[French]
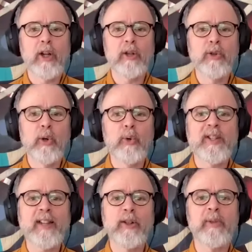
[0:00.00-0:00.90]
Il y a
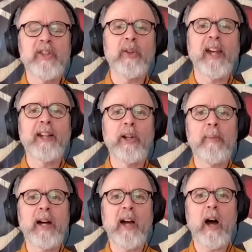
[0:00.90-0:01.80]
deux adoptions de
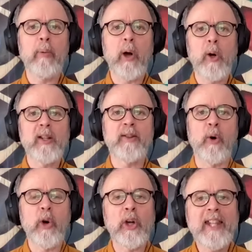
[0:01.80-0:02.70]
règlements d'emprunt qui
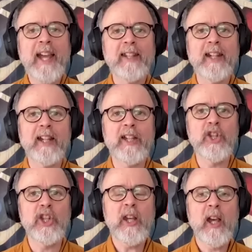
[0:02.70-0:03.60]
sont reliées à des
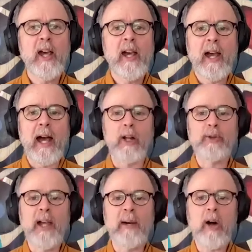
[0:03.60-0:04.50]
régies.
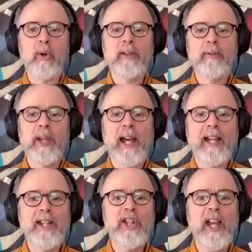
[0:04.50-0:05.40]
Alors, tout d'abord, au niveau de la
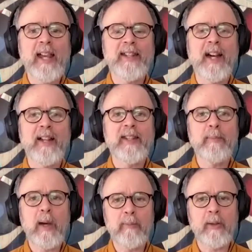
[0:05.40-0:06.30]
régie
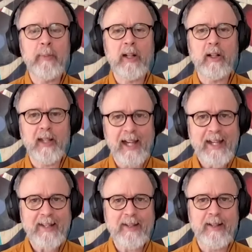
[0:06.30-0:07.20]
incendie, même Frémagogue
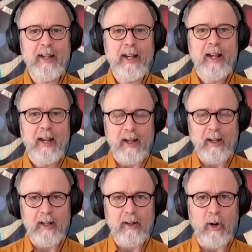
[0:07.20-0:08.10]
Est,
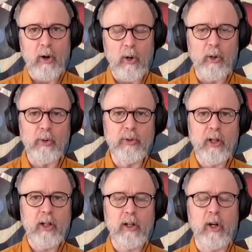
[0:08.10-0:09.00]
euh, on
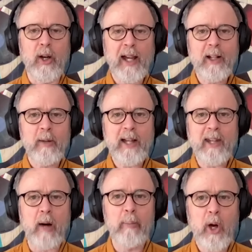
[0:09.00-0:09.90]
a un règlement
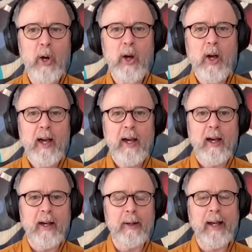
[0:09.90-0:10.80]
d'emprunt
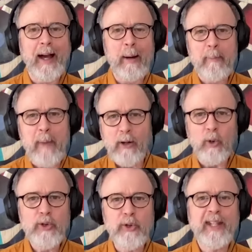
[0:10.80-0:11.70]
euh, à
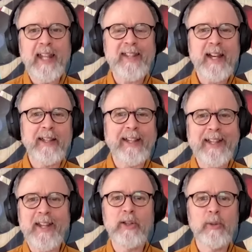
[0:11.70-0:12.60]
cause d'une caserne, la
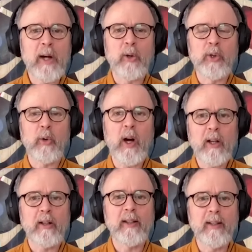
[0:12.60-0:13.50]
caserne numéro
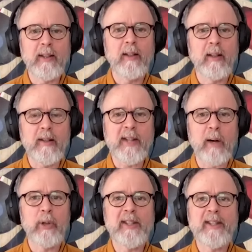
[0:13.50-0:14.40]
3, qui euh,
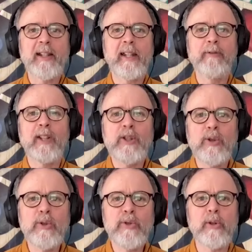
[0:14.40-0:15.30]
semble-t-il est
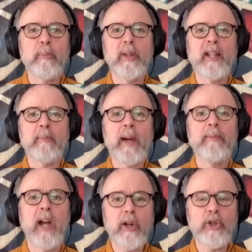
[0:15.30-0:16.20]
vétuste, peut-être
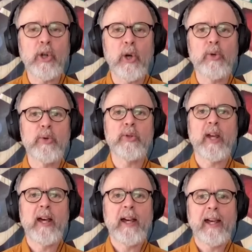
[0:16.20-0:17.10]
même
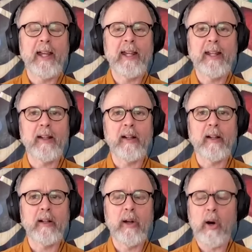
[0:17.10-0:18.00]
dangereuse. Et
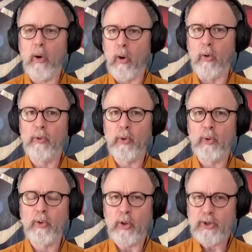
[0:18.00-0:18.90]
là, on
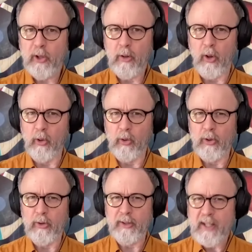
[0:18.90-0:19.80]
veut, non
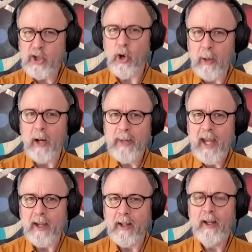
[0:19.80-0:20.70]
si je comprends
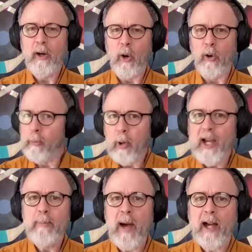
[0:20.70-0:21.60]
bien, on ne veut pas
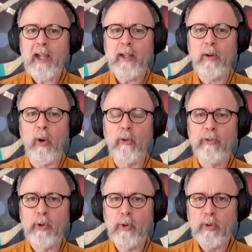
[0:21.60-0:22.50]
réparer, on
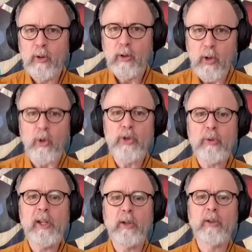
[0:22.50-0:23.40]
veut
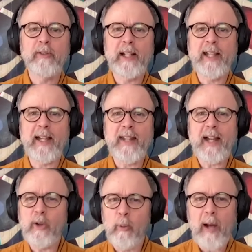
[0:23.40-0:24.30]
construire une nouvelle
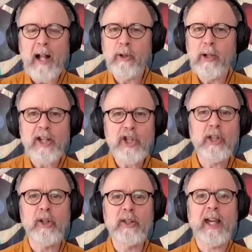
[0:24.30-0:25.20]
caserne. On parle de
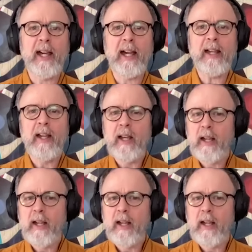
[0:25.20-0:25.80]
l'achat d'un terrain.